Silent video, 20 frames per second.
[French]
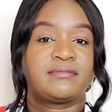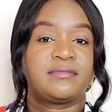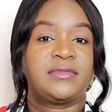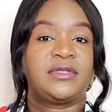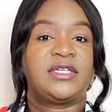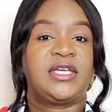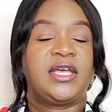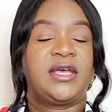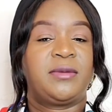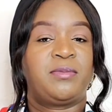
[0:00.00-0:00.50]

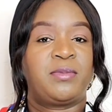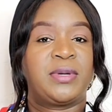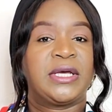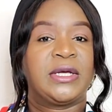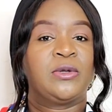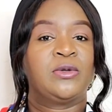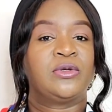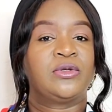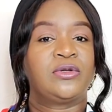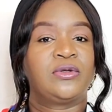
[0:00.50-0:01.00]
j'ai
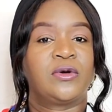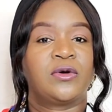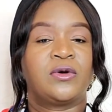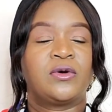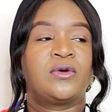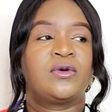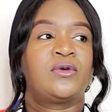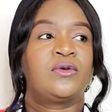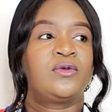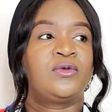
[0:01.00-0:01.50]
pris le
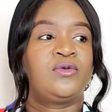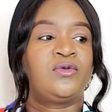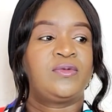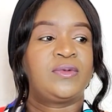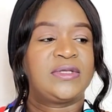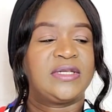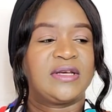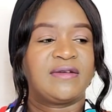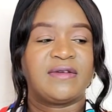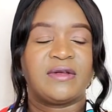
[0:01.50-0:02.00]
temps
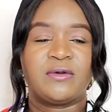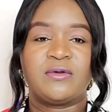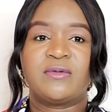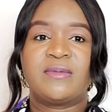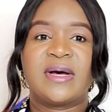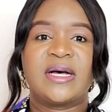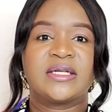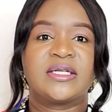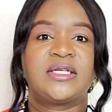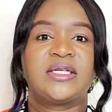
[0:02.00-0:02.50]
d'observer le
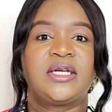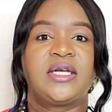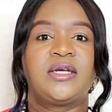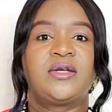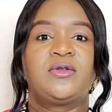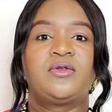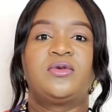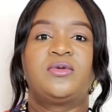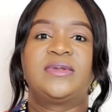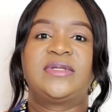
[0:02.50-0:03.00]

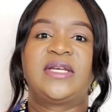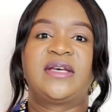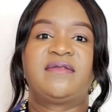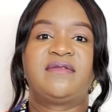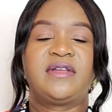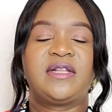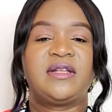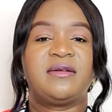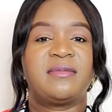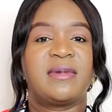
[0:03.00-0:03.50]
marché,
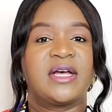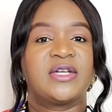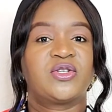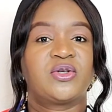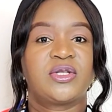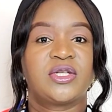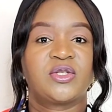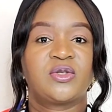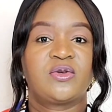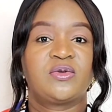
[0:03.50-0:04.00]
d'observer les
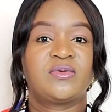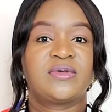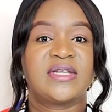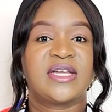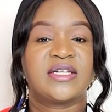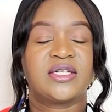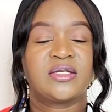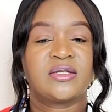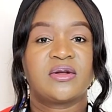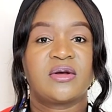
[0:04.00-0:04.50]
marchandises que nous
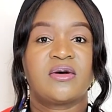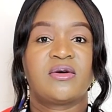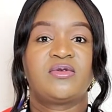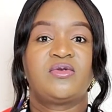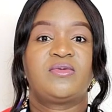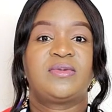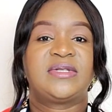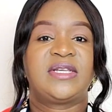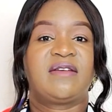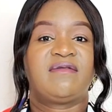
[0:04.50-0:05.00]
achetons,
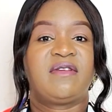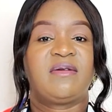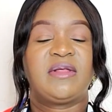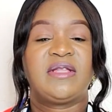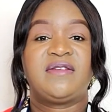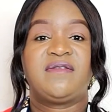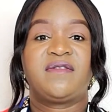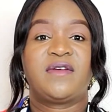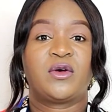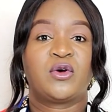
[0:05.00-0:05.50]
d'observer
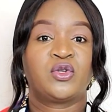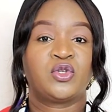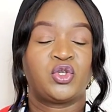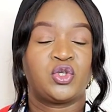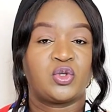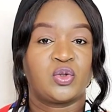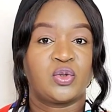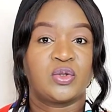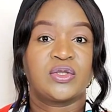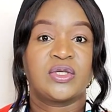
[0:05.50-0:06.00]
différentes
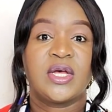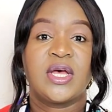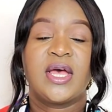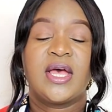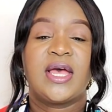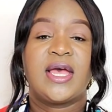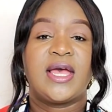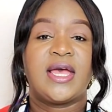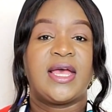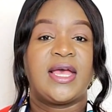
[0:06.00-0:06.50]
choses.
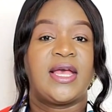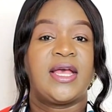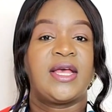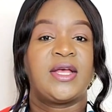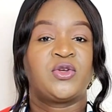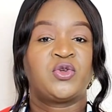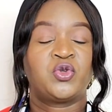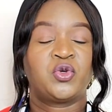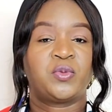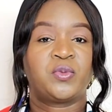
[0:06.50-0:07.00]

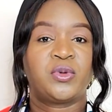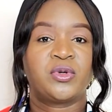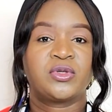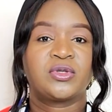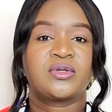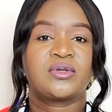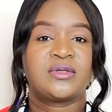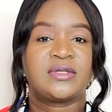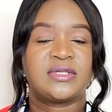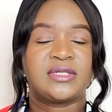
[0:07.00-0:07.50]
Et je
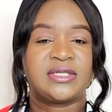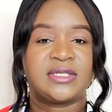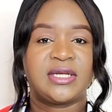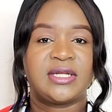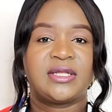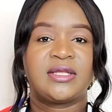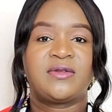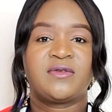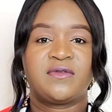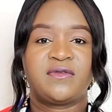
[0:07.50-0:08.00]
pense que
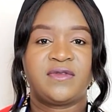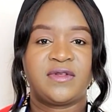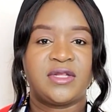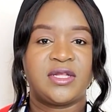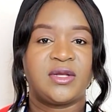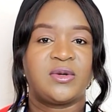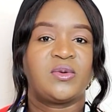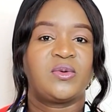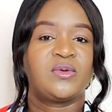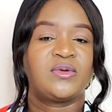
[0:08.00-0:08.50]
cette
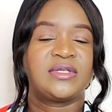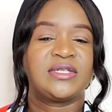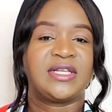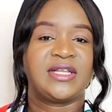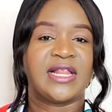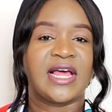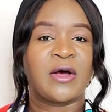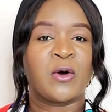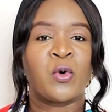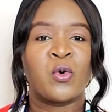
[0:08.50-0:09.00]
vidéo,
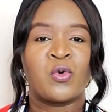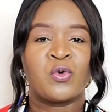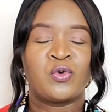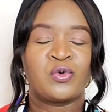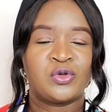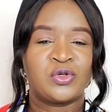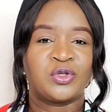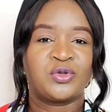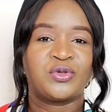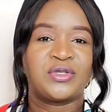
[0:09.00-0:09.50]
c'est la
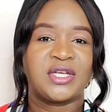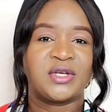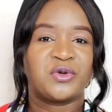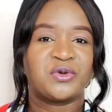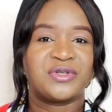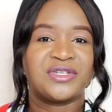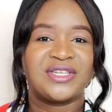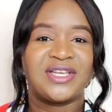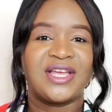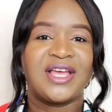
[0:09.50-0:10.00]
conclusion de ce
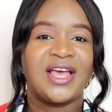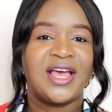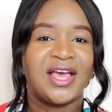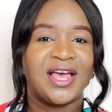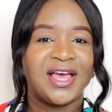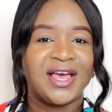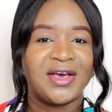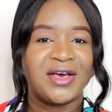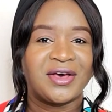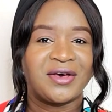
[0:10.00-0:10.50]
que
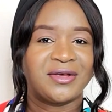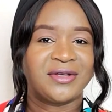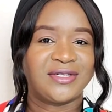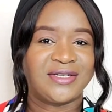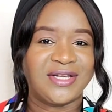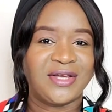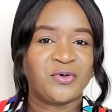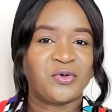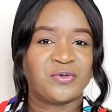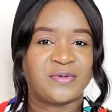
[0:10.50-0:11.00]

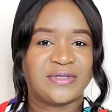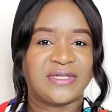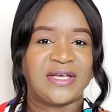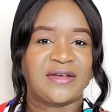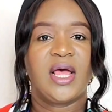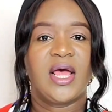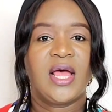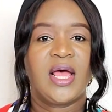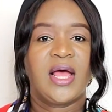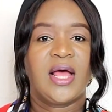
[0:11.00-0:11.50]
j'ai
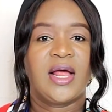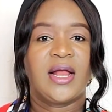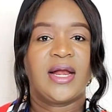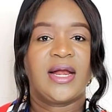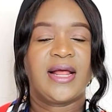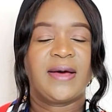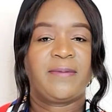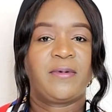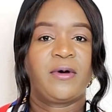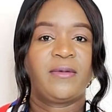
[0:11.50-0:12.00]
observé.
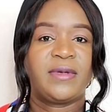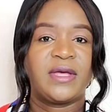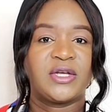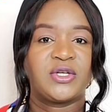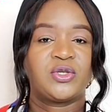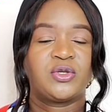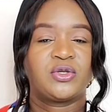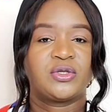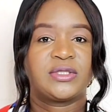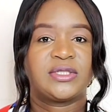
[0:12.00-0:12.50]
La première
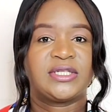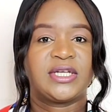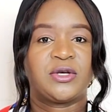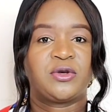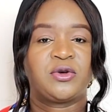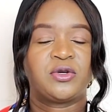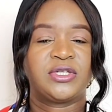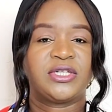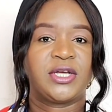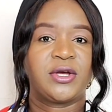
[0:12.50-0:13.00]
chose, c'est
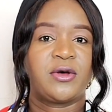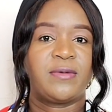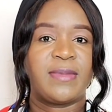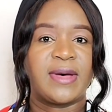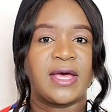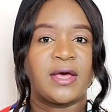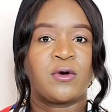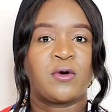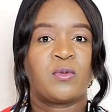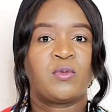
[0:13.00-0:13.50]
que j'ai
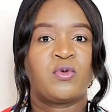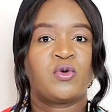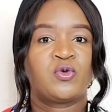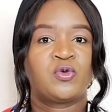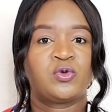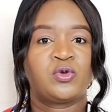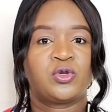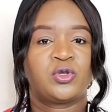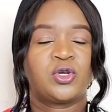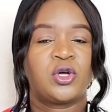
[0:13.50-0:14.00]
remarqué que
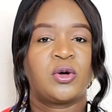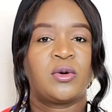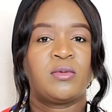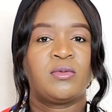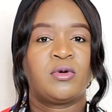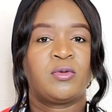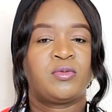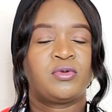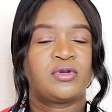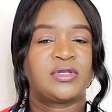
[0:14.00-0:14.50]
beaucoup de gens
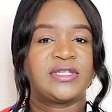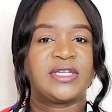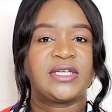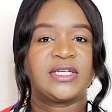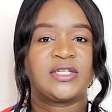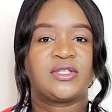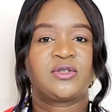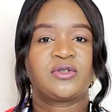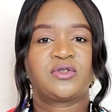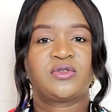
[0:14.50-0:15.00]
me posent des
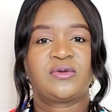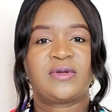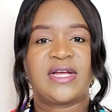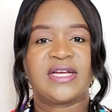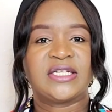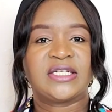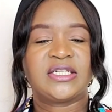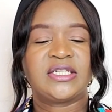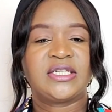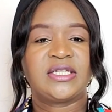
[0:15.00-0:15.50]
questions sur
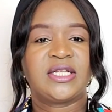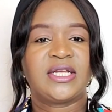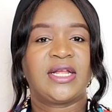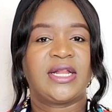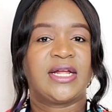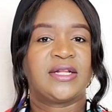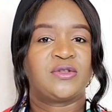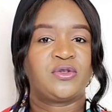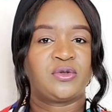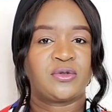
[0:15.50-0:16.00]
la Chine et
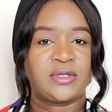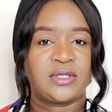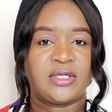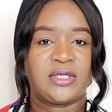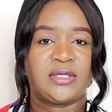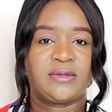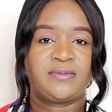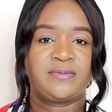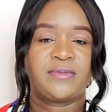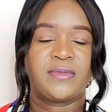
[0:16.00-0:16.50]
la
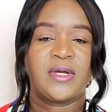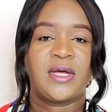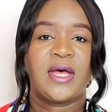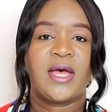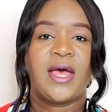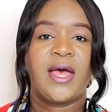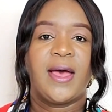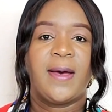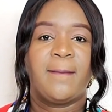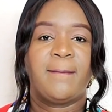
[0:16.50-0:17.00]
Turquie.
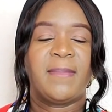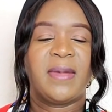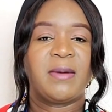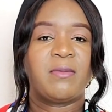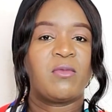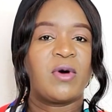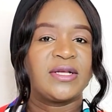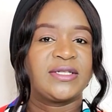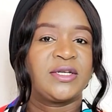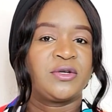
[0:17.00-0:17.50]
Mais
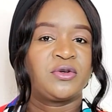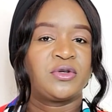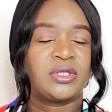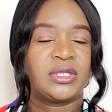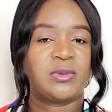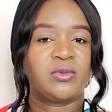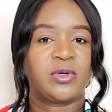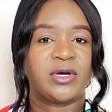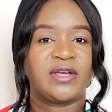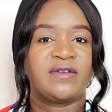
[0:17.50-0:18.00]
moi, ce que
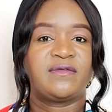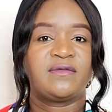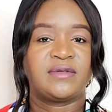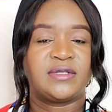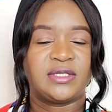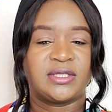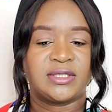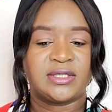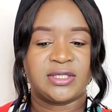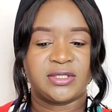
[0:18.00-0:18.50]
j'aimerais vous
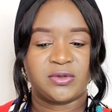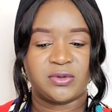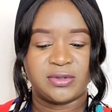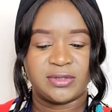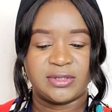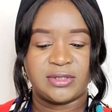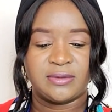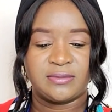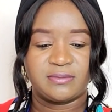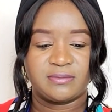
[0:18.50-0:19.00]
dire, c'est
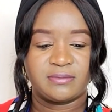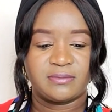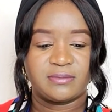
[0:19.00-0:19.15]
ceci.